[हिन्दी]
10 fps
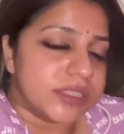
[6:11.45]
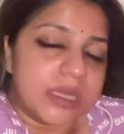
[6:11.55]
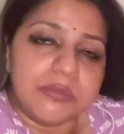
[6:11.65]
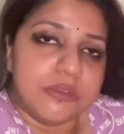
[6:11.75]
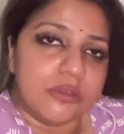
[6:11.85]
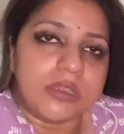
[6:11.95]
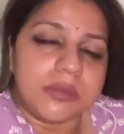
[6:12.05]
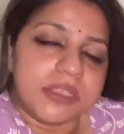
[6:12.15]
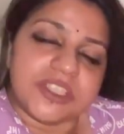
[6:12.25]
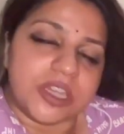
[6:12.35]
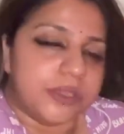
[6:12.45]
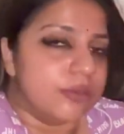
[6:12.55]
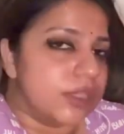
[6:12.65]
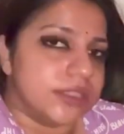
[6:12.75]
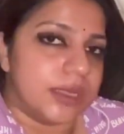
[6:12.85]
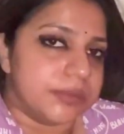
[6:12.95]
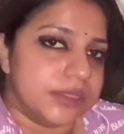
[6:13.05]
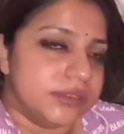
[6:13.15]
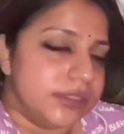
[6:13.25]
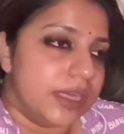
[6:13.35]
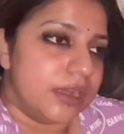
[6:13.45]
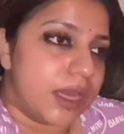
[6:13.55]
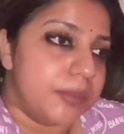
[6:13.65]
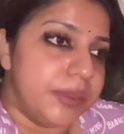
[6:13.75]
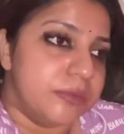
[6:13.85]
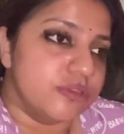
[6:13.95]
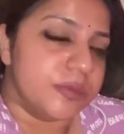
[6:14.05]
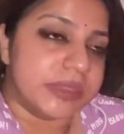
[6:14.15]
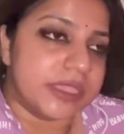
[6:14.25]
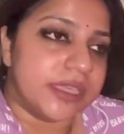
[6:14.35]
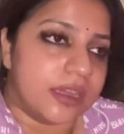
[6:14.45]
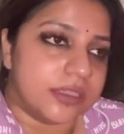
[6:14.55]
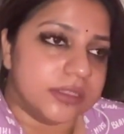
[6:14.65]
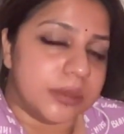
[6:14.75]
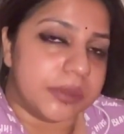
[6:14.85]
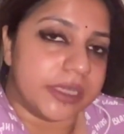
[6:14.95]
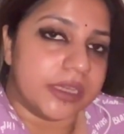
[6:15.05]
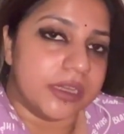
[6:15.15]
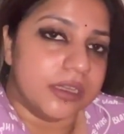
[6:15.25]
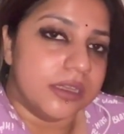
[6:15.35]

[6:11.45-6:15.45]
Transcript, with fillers: सब लोगों ने मैं शेड्यूल ख़राब कर दिया अभी मुझे पता है क्या करना पड़ेगा